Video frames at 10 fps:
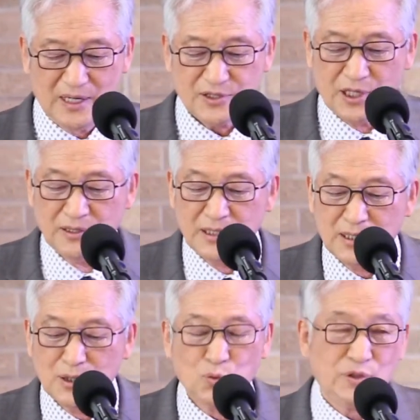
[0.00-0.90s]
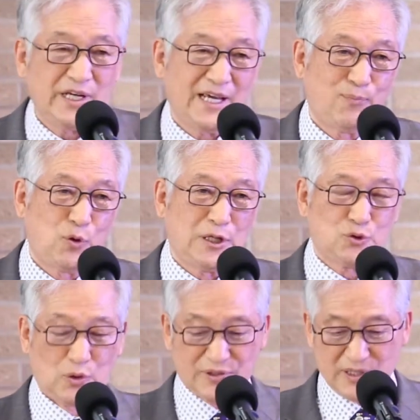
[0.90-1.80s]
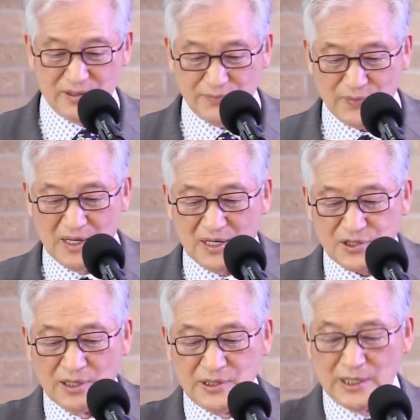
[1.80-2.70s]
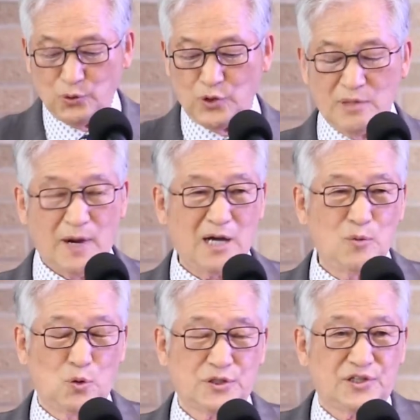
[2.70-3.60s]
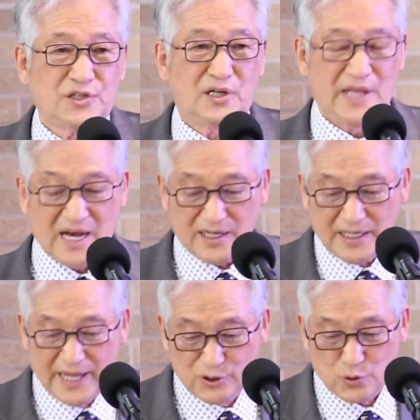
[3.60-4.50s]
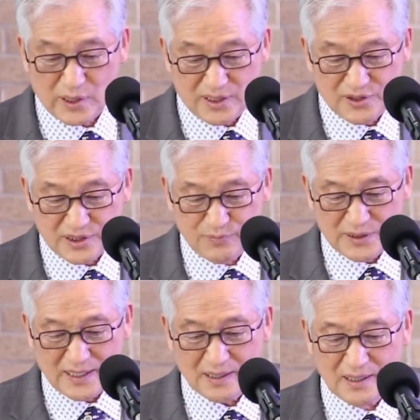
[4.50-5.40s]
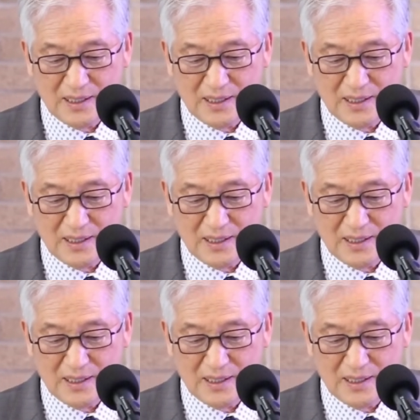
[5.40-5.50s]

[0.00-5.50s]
성령을 우리에게 보내주었어요. 성령이 우리 마음에 오셔서 내 안에 내주하게 있습니다.